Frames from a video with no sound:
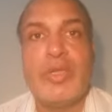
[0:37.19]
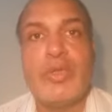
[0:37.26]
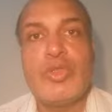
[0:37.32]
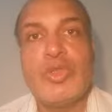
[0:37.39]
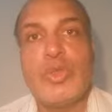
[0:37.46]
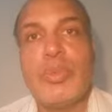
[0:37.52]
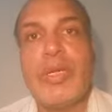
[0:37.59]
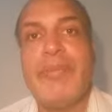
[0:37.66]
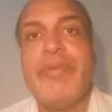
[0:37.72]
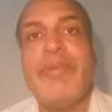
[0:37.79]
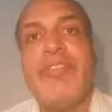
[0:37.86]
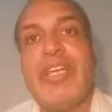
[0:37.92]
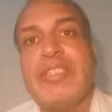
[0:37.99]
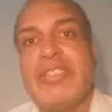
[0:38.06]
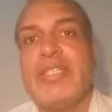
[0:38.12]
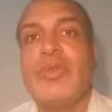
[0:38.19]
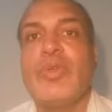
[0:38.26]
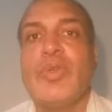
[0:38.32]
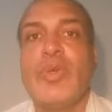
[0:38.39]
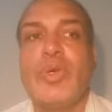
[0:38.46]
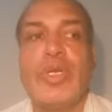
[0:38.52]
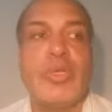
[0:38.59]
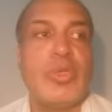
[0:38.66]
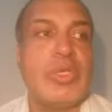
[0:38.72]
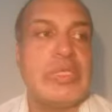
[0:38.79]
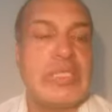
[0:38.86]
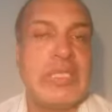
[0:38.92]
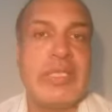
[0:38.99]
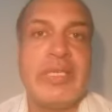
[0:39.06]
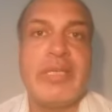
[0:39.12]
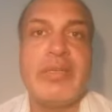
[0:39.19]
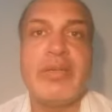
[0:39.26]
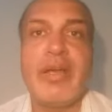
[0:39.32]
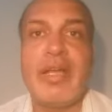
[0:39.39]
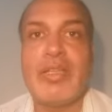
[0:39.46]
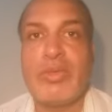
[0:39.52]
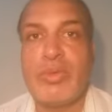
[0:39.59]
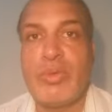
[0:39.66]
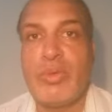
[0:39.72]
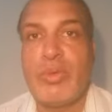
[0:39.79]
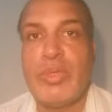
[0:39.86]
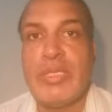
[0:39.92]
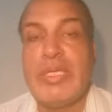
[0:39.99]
तो सुबह भी वैसे ही उठोगे तो इसलिए रात को